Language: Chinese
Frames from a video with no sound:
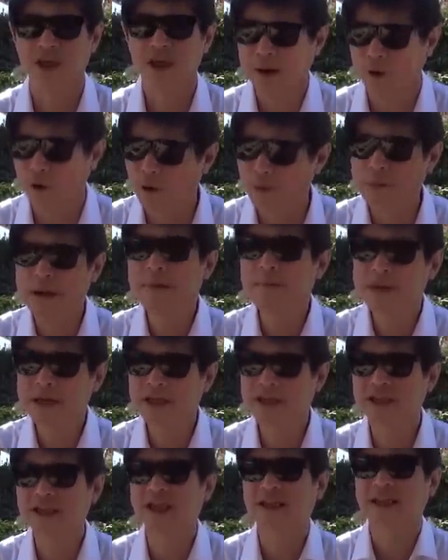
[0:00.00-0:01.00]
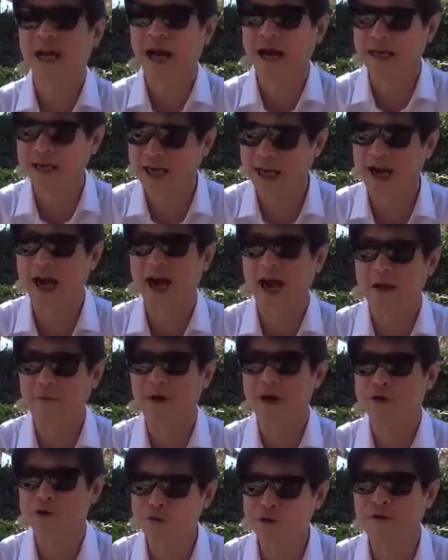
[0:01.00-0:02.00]
我明明是在谈一个海
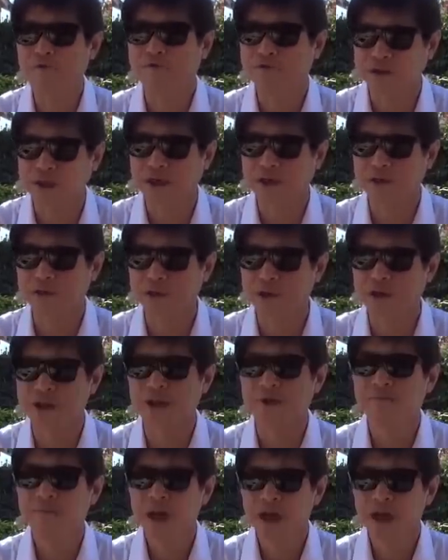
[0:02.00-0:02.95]
外炫富的留学生，